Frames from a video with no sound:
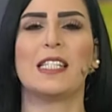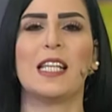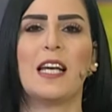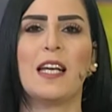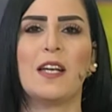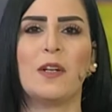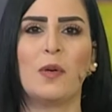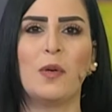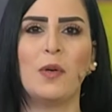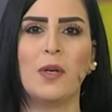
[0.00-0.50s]

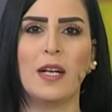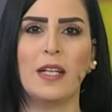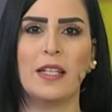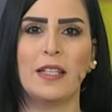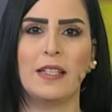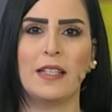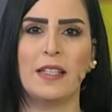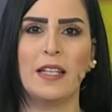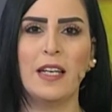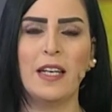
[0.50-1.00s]
ساهر عوكل
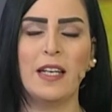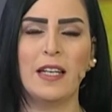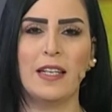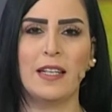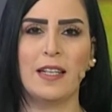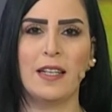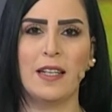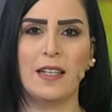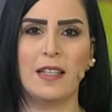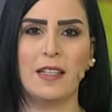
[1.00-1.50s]
اللي
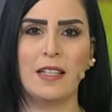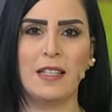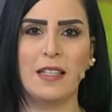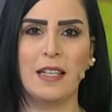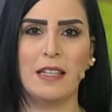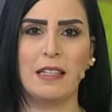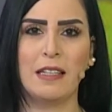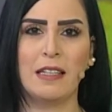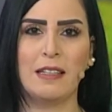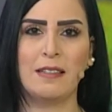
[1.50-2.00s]
هيك
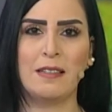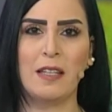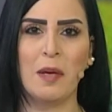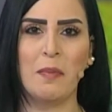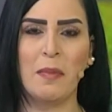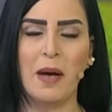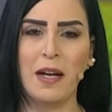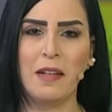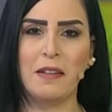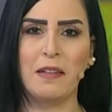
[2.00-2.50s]
احنا
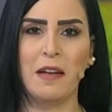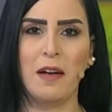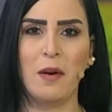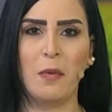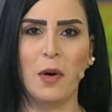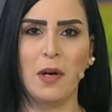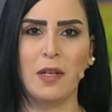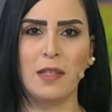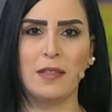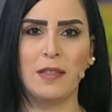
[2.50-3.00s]
تابعنا
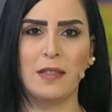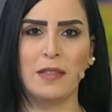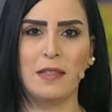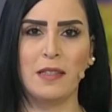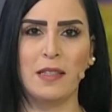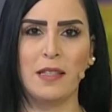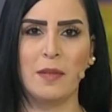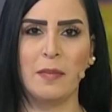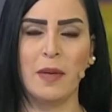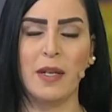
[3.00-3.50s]
وأيضا
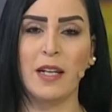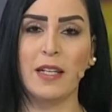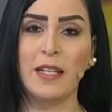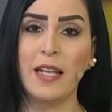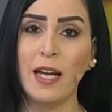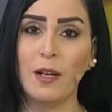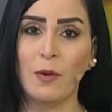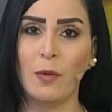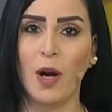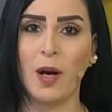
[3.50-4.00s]

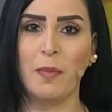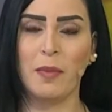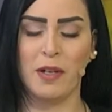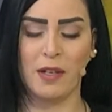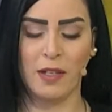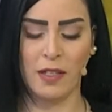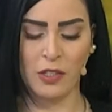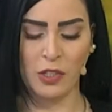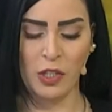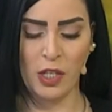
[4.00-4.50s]
باركنا له
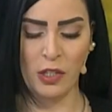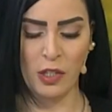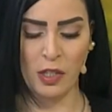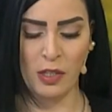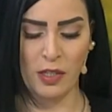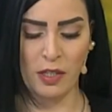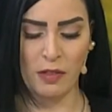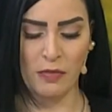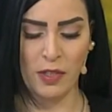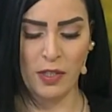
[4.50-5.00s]
عبر شاشة
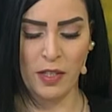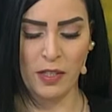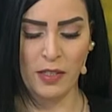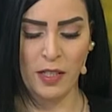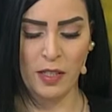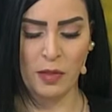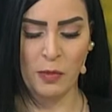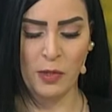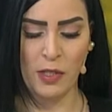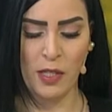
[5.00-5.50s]

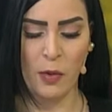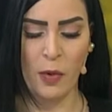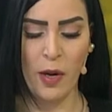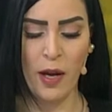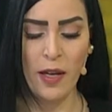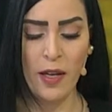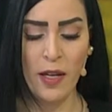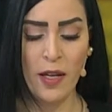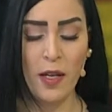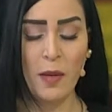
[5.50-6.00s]
فضائية
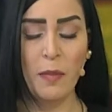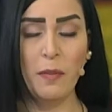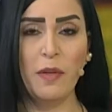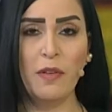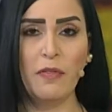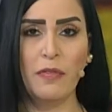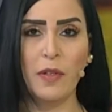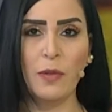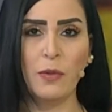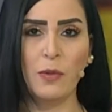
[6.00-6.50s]
مساواة
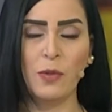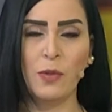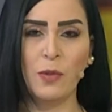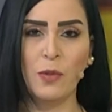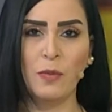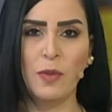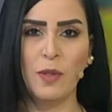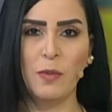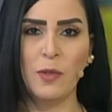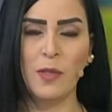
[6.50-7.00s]

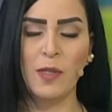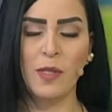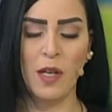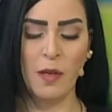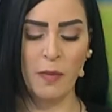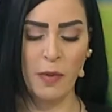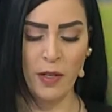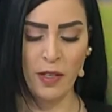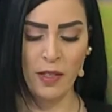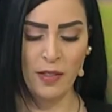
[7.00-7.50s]
بفوزه
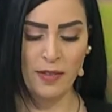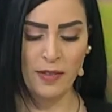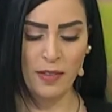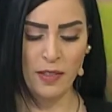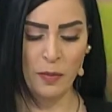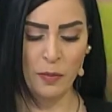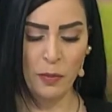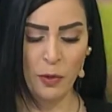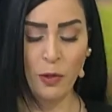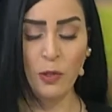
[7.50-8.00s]

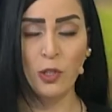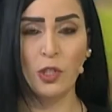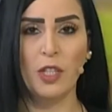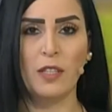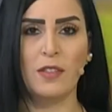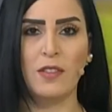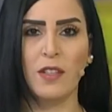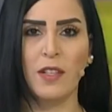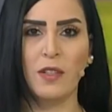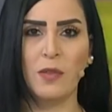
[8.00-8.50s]
بمسابقة
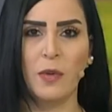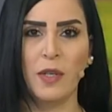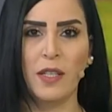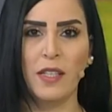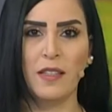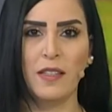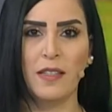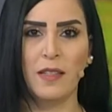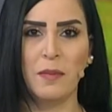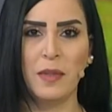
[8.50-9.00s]
بروجكت
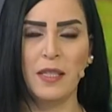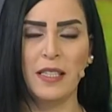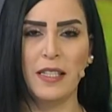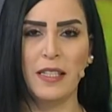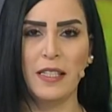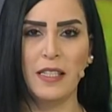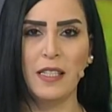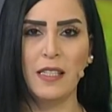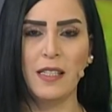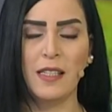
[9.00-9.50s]
رانواي
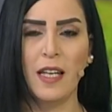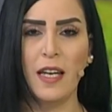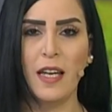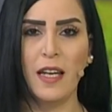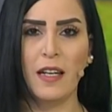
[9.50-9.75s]
ميدل إيست